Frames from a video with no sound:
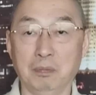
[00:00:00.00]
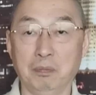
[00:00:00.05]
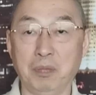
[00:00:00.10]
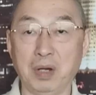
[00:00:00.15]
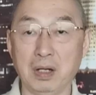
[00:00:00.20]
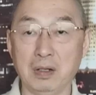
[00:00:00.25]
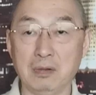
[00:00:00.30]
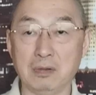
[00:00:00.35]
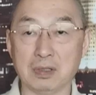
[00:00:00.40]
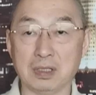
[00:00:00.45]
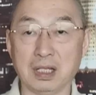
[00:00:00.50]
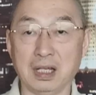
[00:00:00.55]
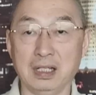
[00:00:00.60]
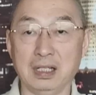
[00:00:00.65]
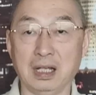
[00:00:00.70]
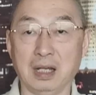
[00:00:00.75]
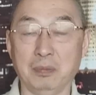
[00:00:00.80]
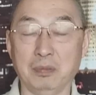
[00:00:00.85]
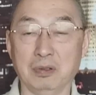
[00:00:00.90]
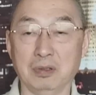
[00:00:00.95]
帮助蔡
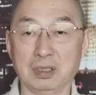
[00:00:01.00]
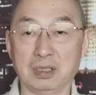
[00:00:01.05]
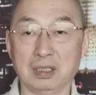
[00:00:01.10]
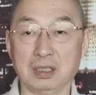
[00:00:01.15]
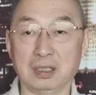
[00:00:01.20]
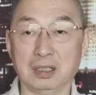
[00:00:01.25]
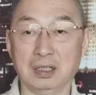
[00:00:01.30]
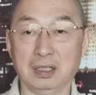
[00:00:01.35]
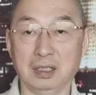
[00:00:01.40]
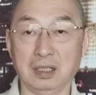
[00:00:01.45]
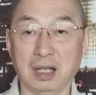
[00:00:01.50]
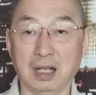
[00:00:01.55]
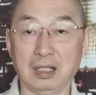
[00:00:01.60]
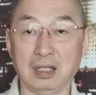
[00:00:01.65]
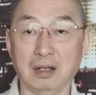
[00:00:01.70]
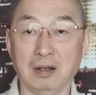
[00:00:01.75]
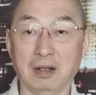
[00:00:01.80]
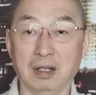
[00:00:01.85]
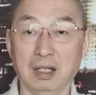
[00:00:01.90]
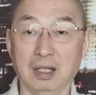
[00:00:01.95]
甲博士达
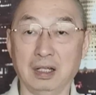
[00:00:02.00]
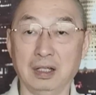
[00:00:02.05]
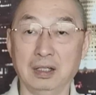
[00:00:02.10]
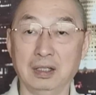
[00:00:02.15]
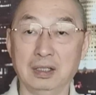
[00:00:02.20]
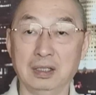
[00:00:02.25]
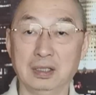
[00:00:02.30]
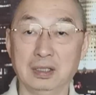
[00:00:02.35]
到了